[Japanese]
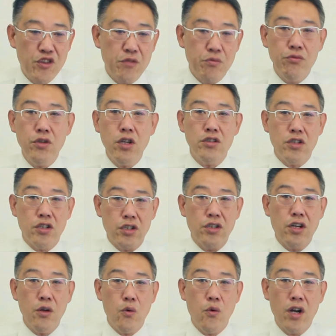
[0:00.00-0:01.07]
自分たちでしっ
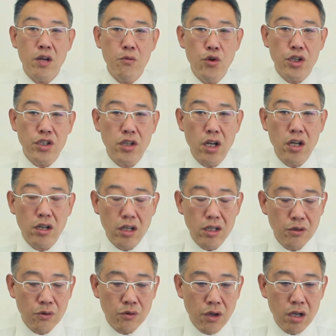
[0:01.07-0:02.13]
かりお金儲けしたいからっ
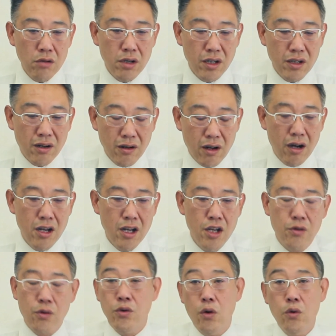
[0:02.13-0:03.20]
てことになるわけだから、
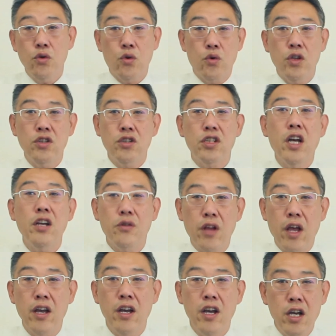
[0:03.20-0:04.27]
そんなこと当然しないよ
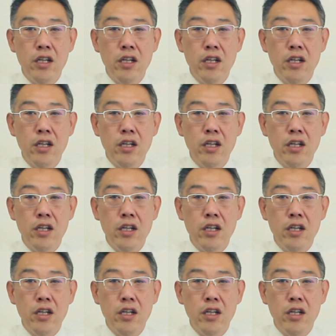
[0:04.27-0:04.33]
ね。